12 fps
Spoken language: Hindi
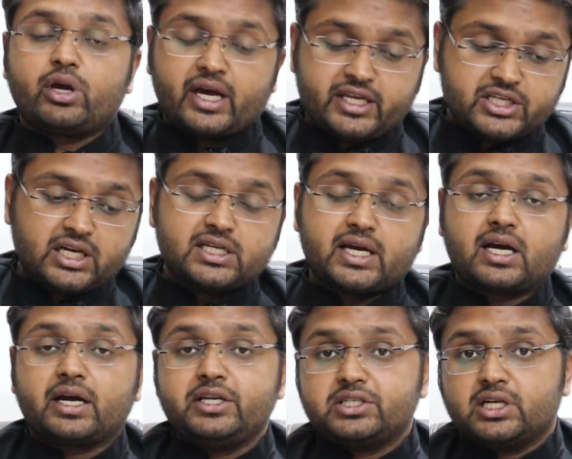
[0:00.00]
कोई कहीं चले
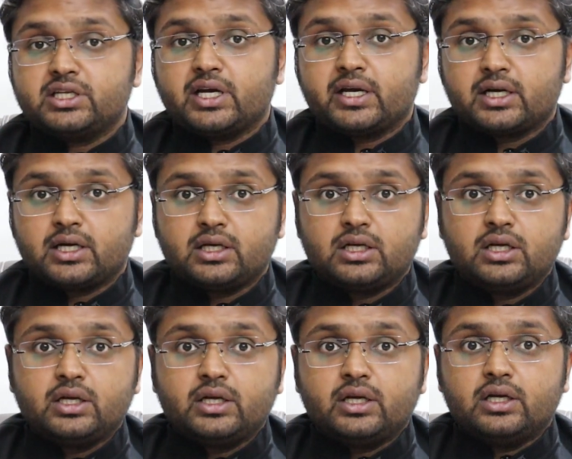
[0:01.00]
जाएगा कहीं चले जाएगा
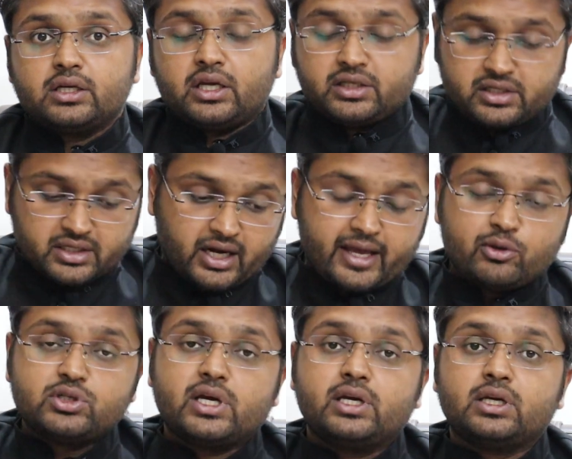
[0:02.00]
किसी से लड़ाई
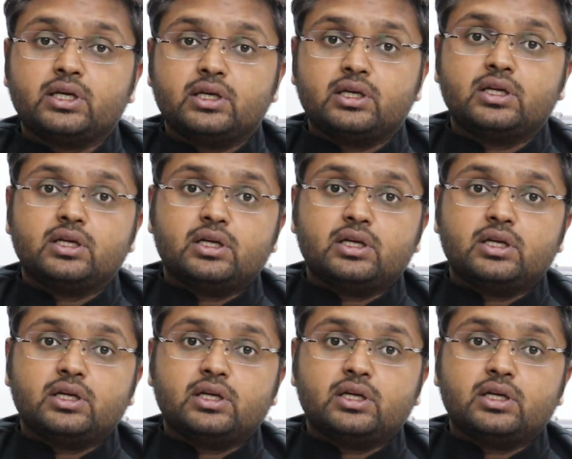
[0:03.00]
हो जाएगी